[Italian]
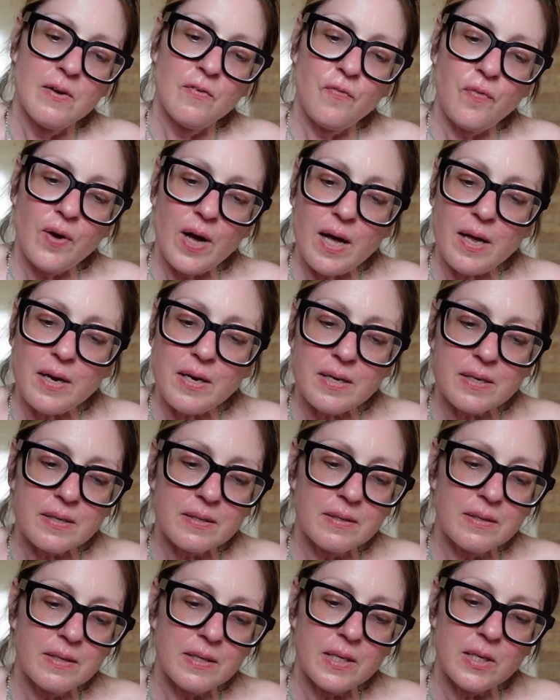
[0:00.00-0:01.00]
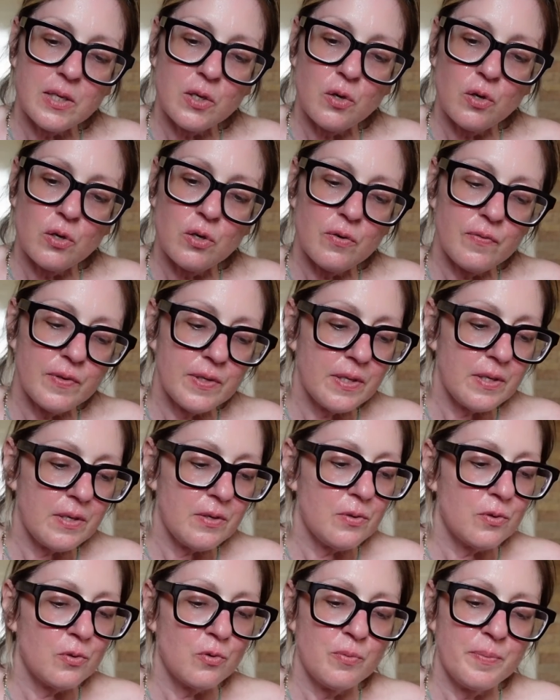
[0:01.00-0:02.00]
fare articolo, vedere
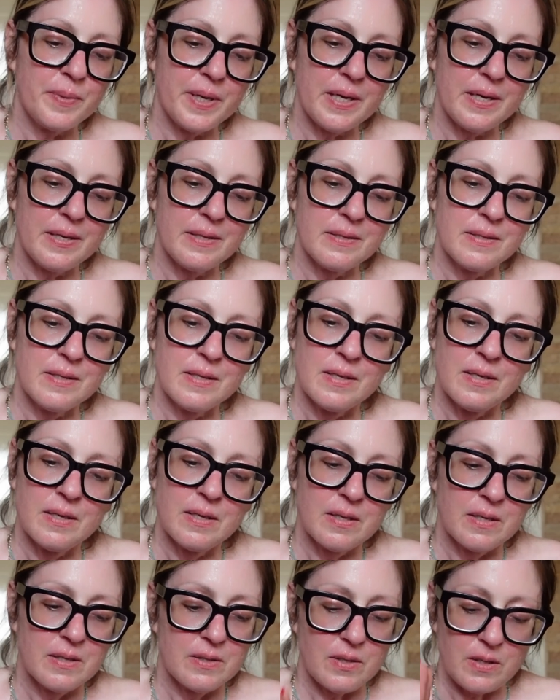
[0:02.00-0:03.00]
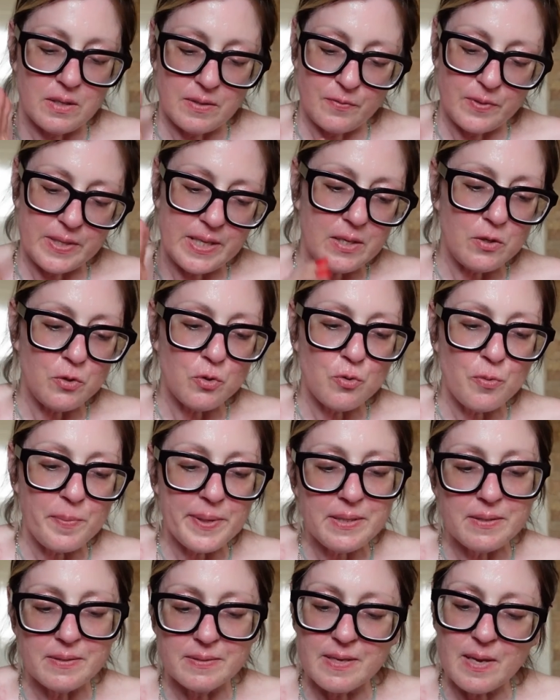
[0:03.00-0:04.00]
documenti, eh, vedere
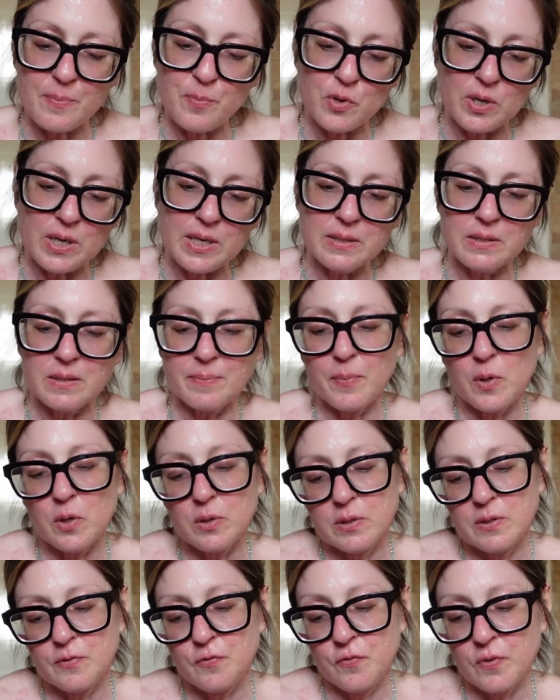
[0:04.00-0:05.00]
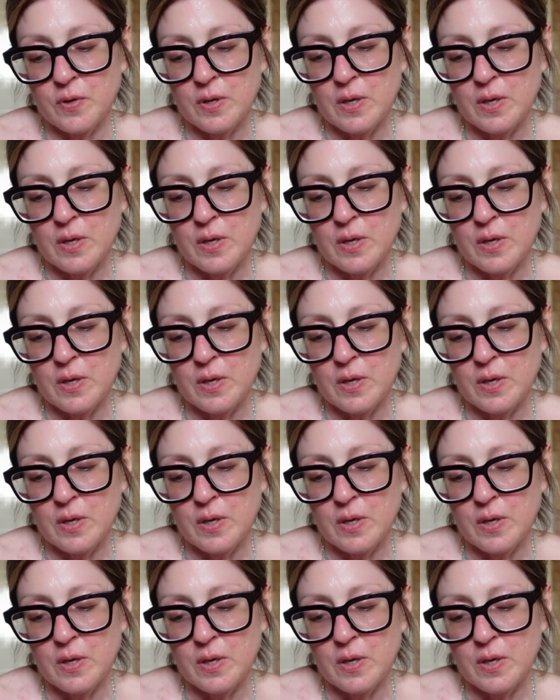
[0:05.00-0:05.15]
documenti è sempre un leitmotiv.